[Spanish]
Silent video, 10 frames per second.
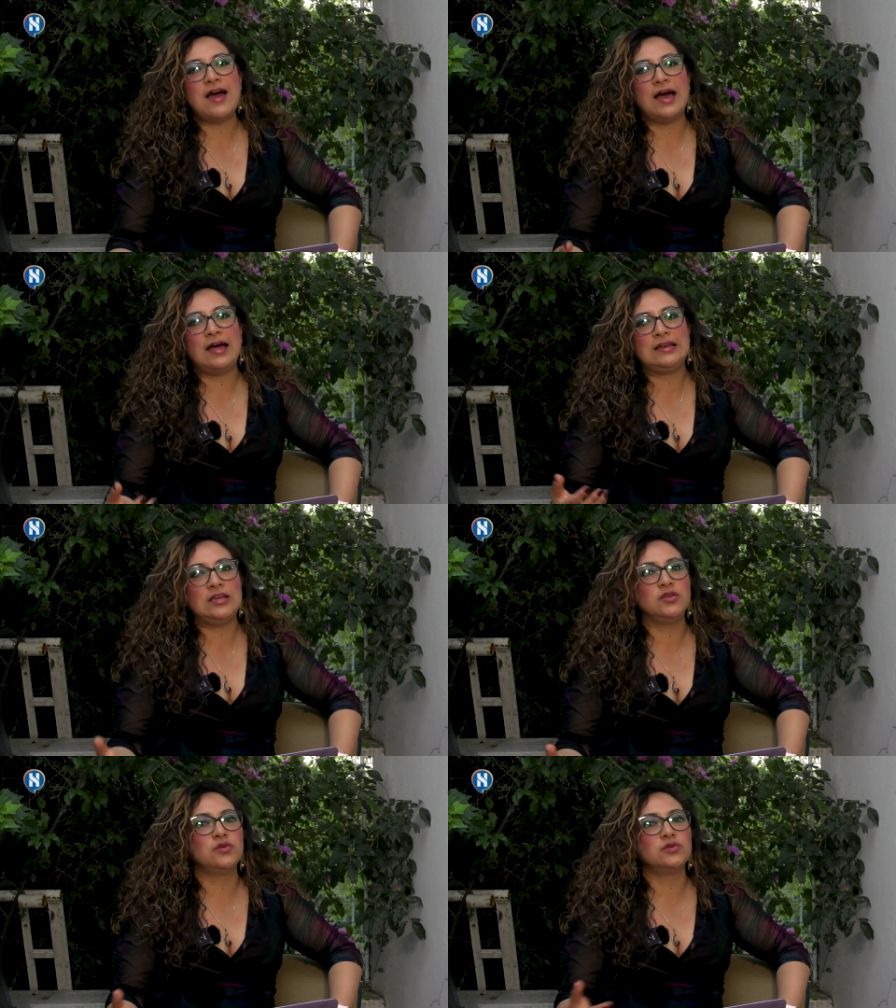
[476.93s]
a
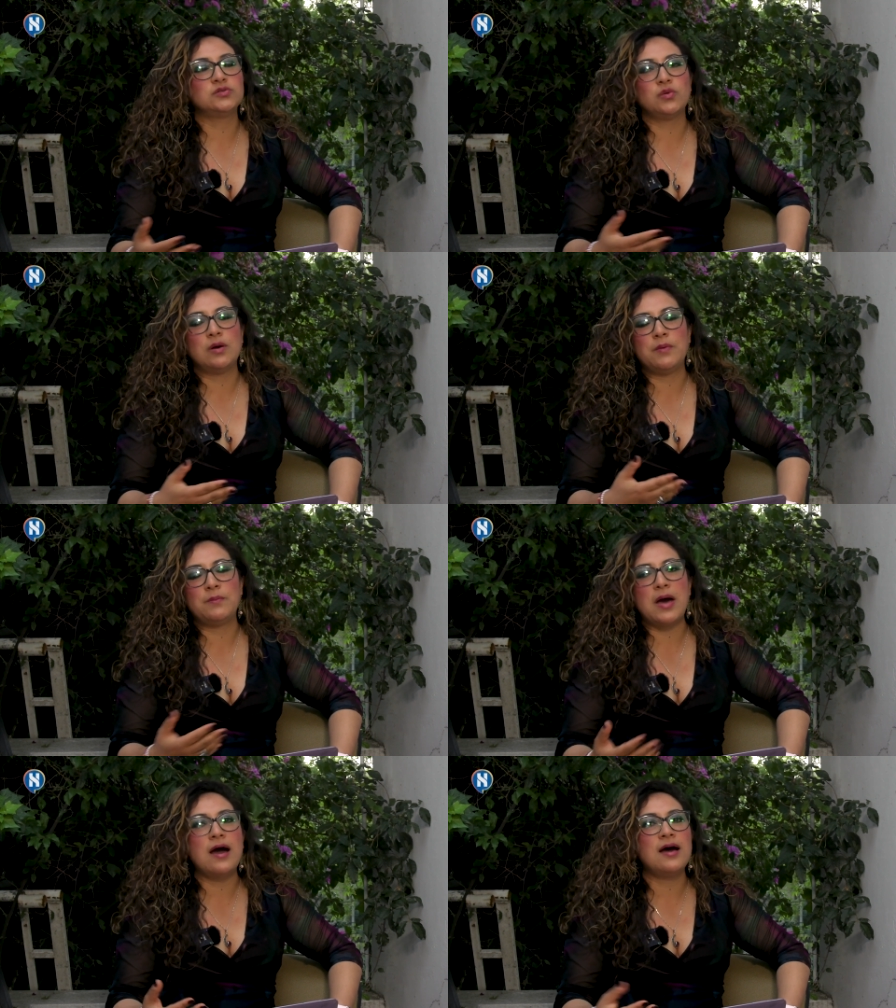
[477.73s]
niños o a
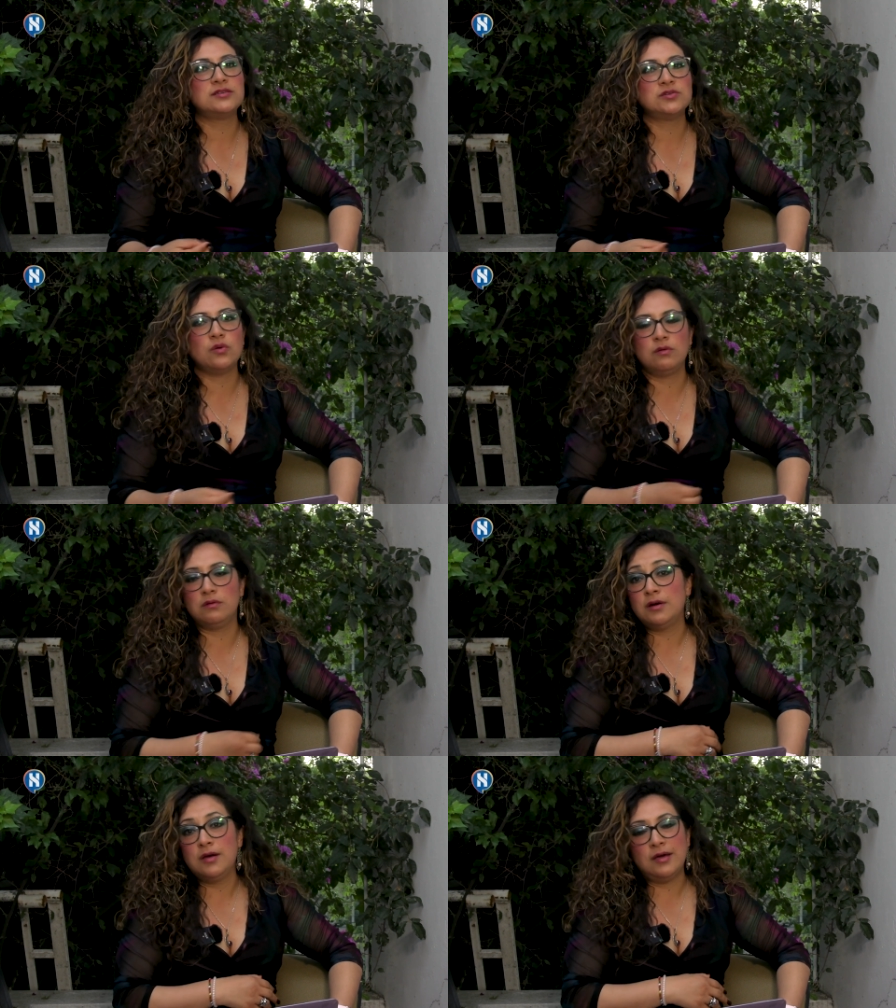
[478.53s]
papás
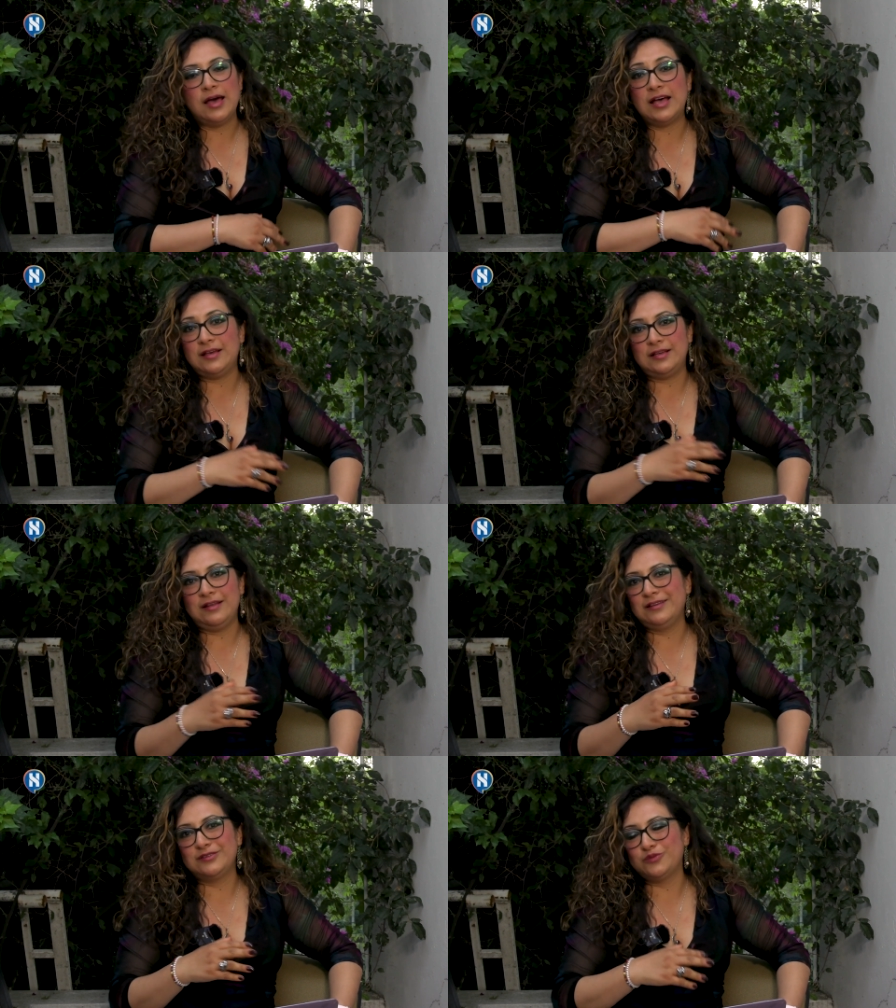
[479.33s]
o a,
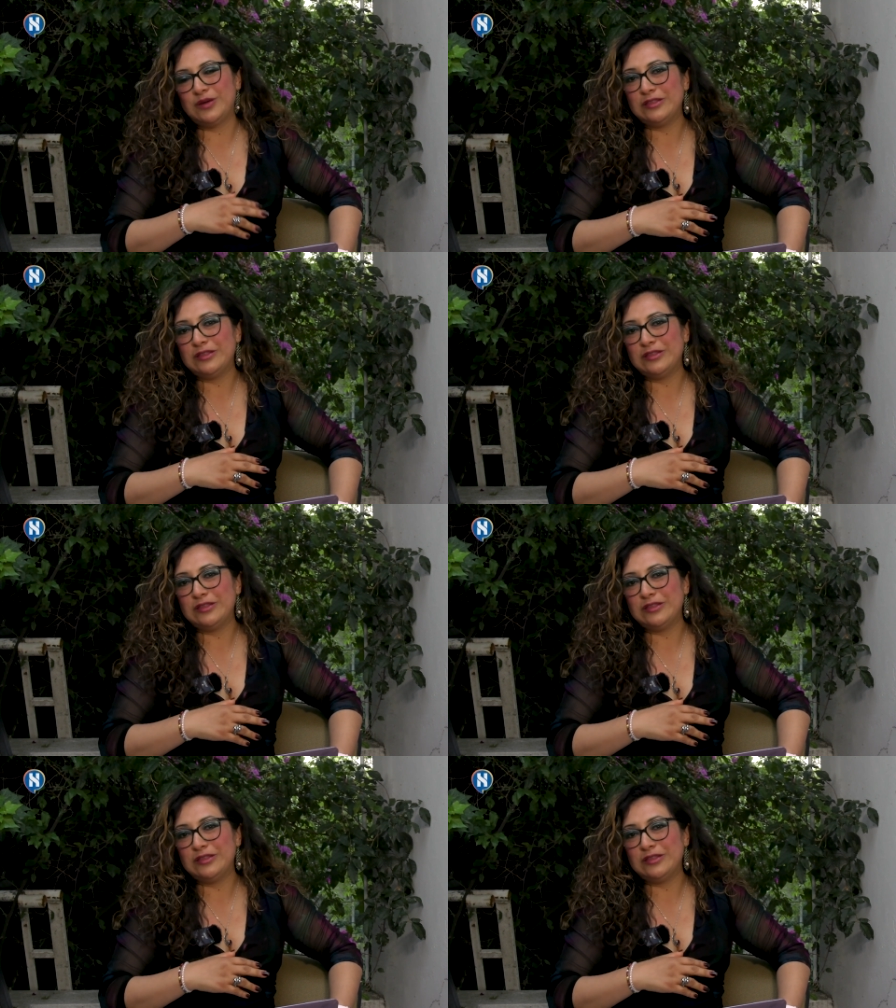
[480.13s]
su